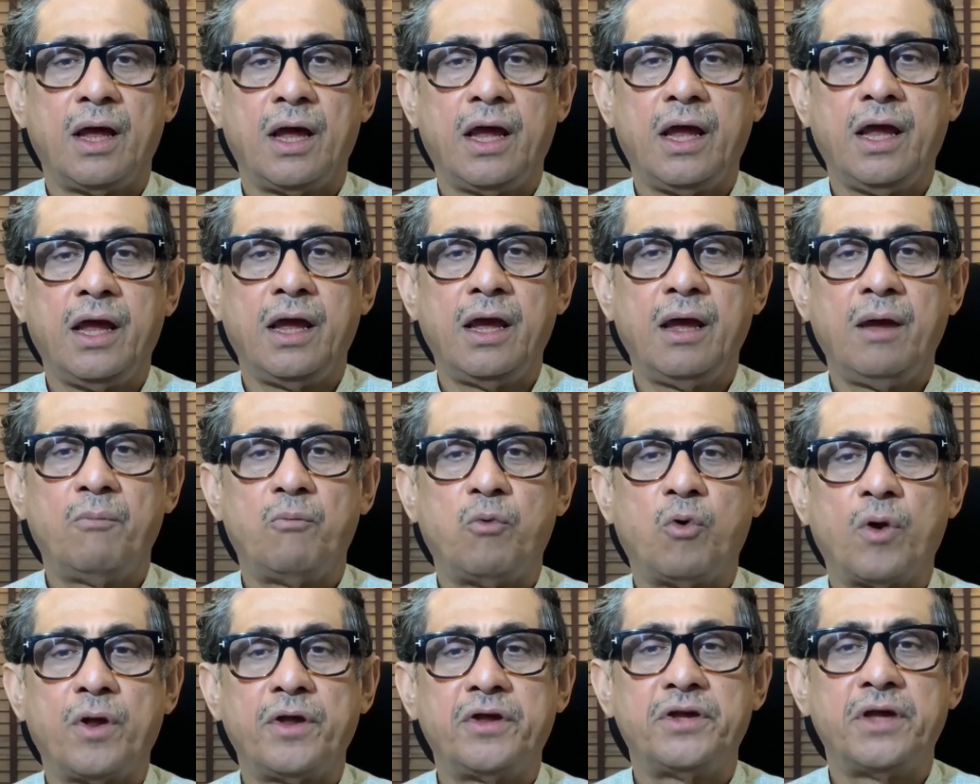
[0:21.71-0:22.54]
গিয়ে
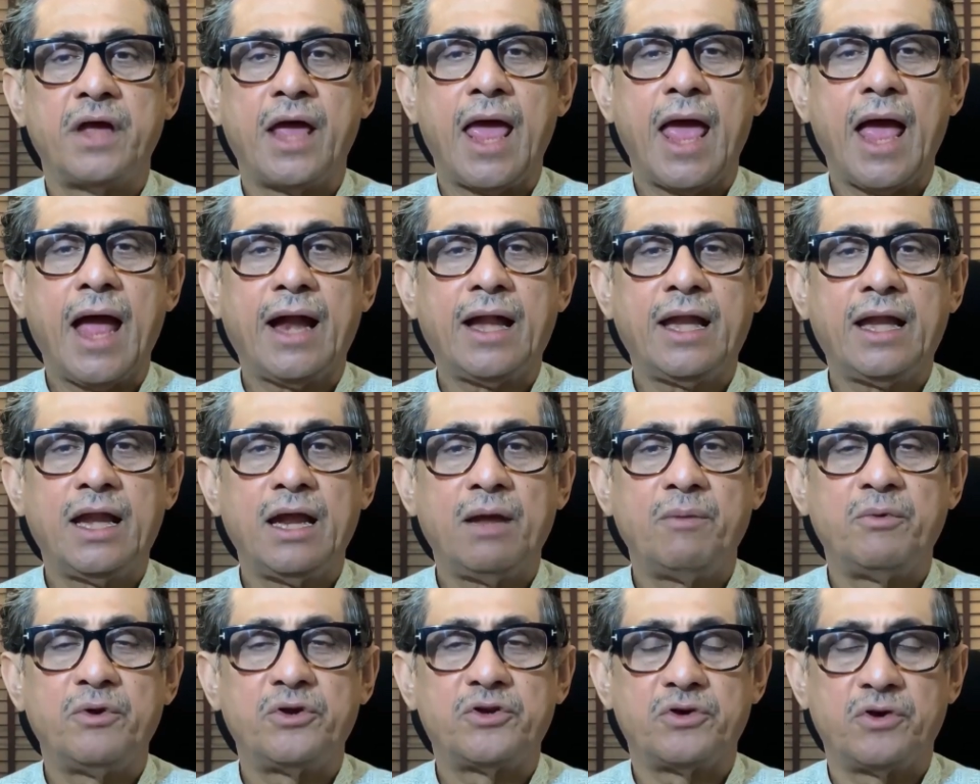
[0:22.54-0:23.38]
পড়েছে একটা
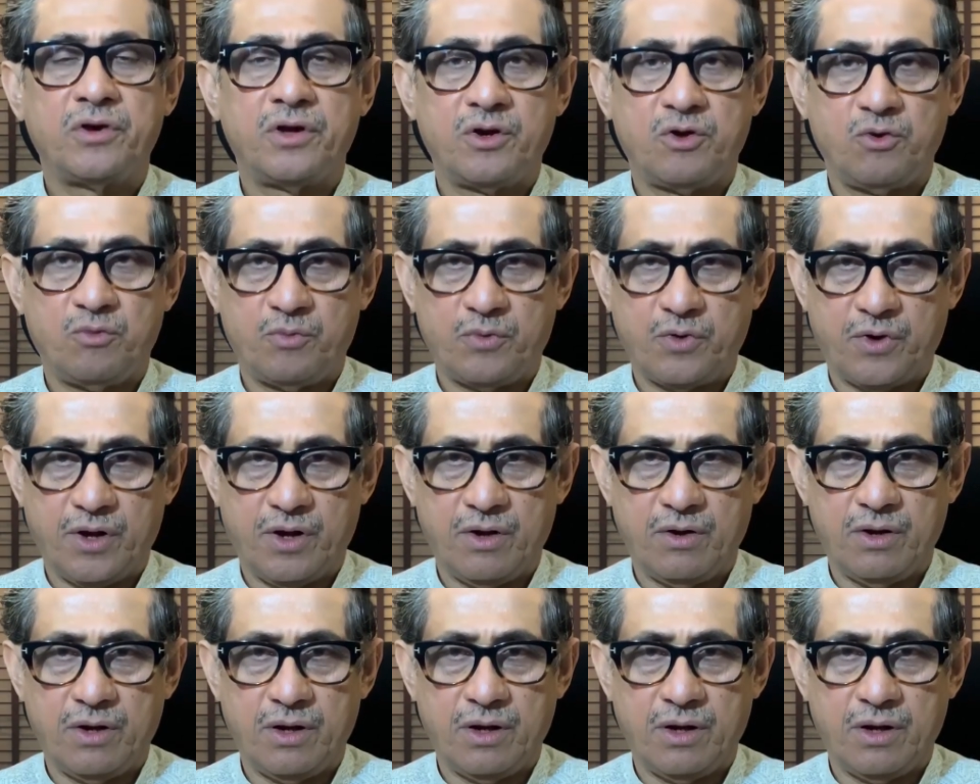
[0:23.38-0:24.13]
বিষয়ের উপরে